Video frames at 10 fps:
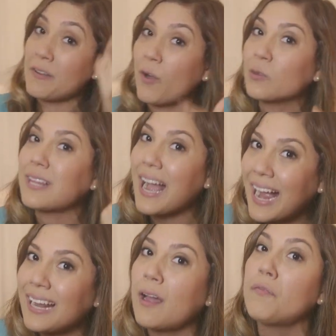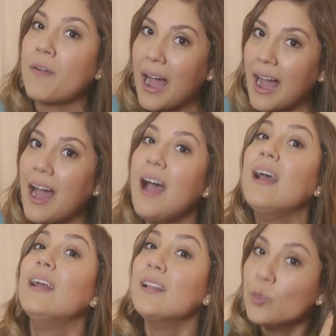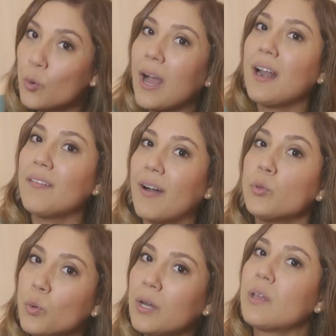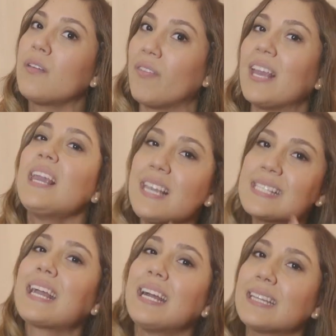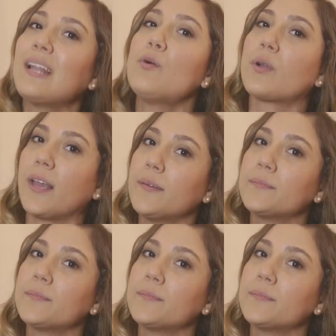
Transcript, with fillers: ele voltar a cair na farra no carnaval do ano que vem. Isso é canalha o quê?